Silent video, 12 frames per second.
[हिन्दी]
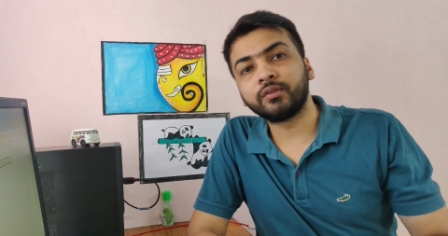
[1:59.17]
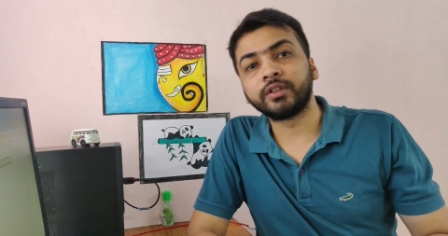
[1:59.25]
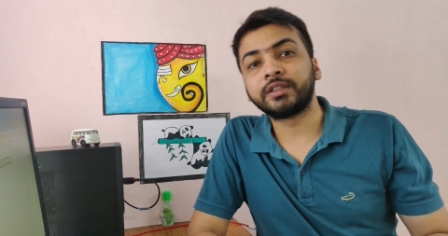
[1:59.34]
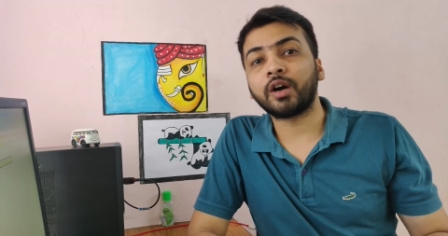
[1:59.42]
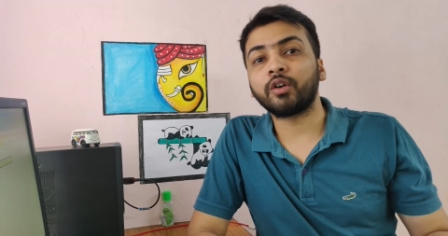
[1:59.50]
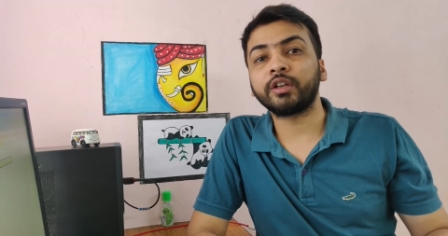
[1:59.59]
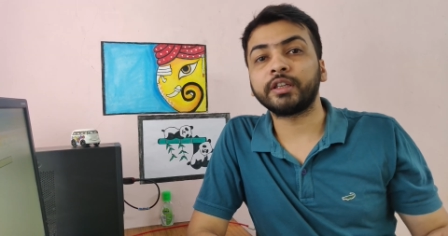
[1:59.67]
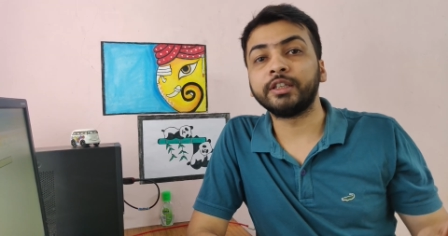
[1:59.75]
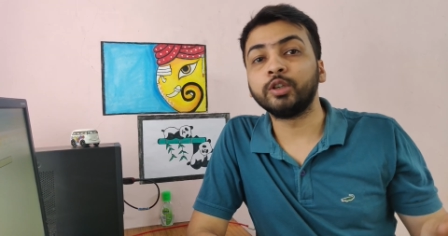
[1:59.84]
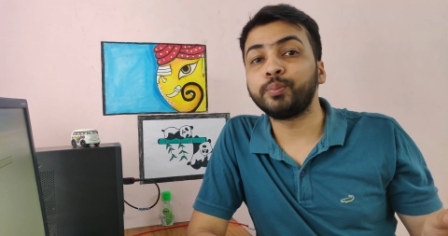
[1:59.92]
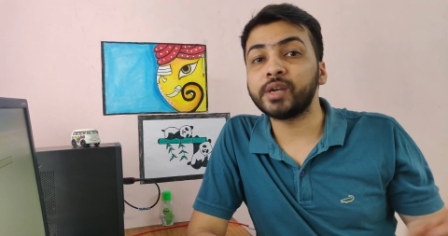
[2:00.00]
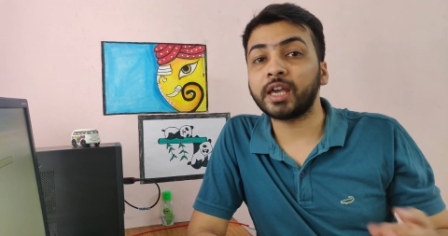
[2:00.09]
विदाउट
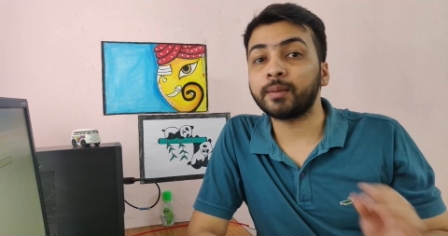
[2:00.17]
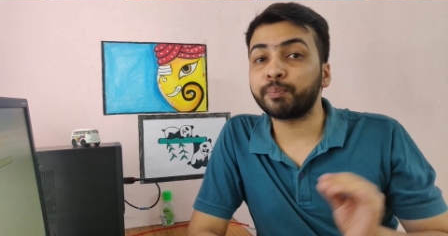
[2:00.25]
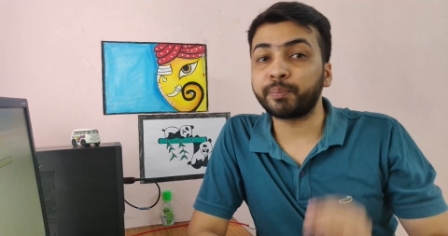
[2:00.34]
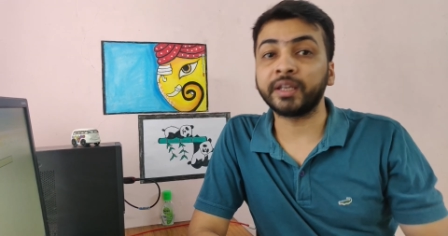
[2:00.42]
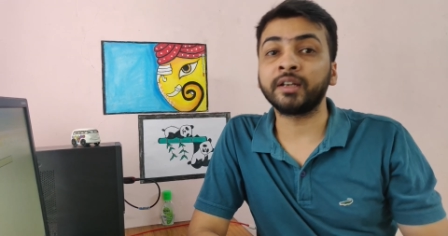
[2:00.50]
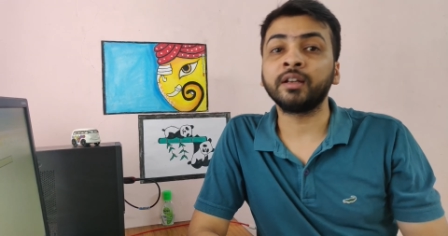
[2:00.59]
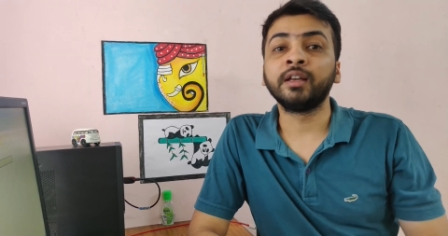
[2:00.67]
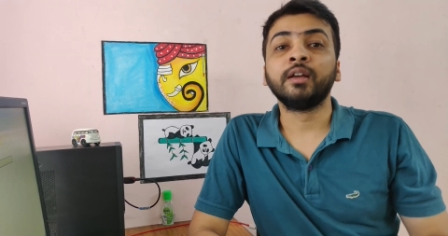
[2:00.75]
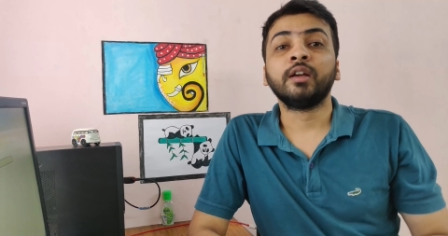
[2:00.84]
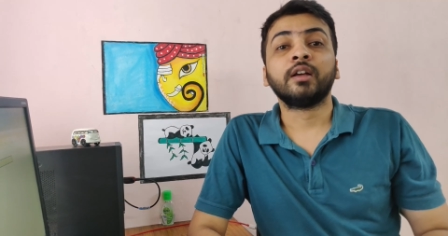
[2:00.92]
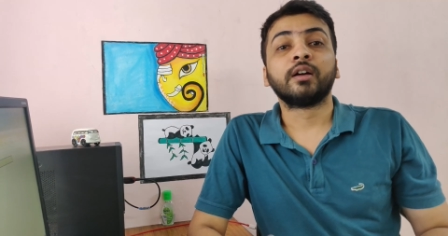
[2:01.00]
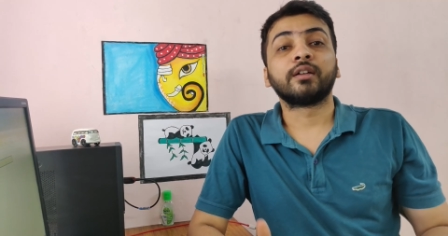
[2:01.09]
यू पिन
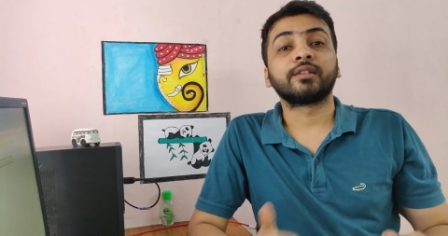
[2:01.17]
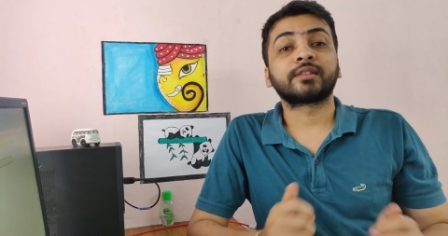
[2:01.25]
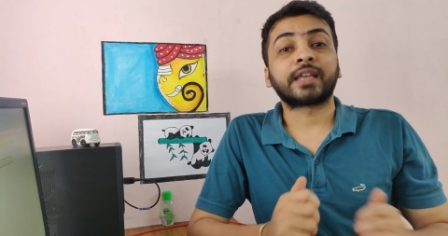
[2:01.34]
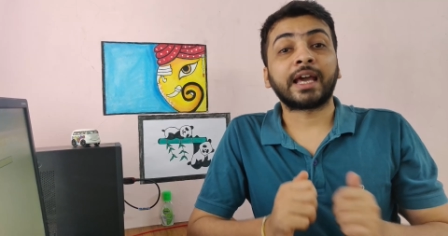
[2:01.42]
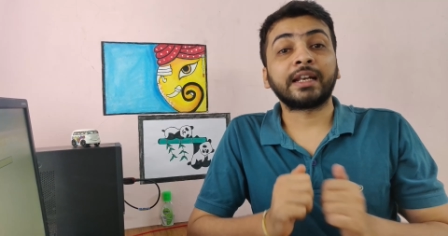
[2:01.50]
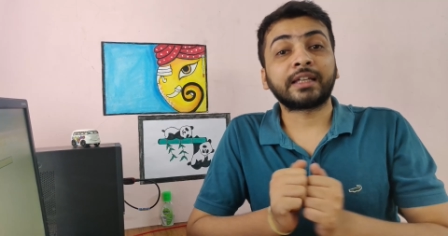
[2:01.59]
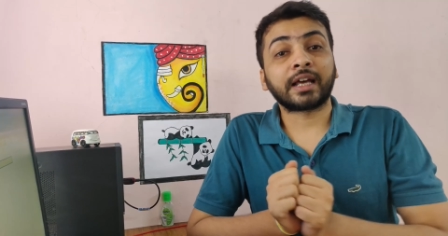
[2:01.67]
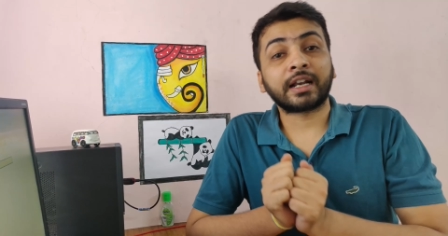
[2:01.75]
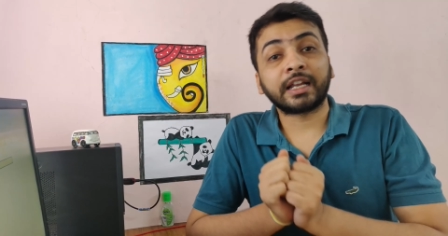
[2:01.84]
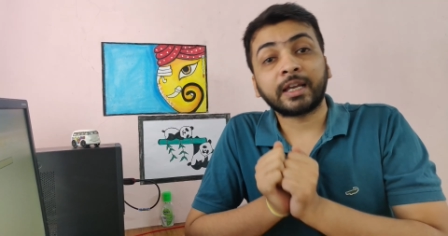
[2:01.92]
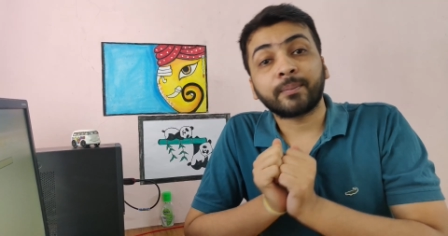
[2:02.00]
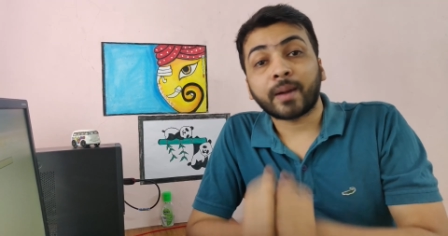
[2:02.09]
स्कैन
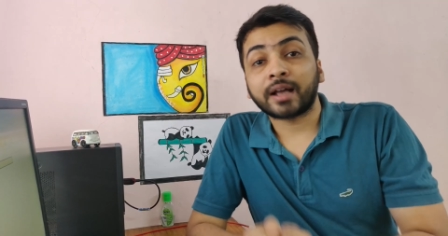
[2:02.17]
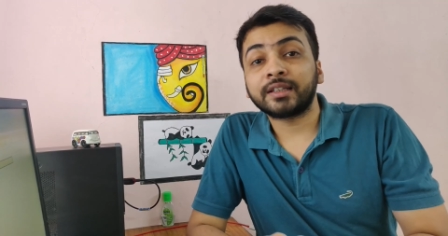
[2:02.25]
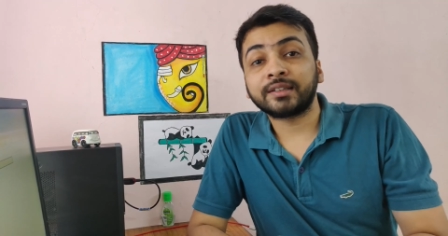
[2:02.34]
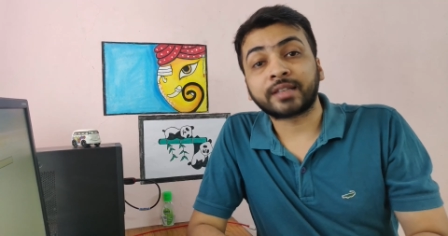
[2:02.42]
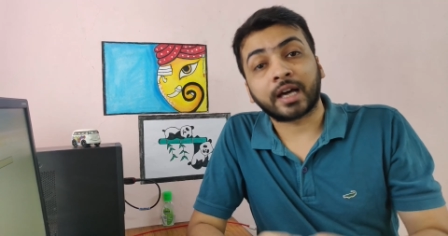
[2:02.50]
करने के बाद ही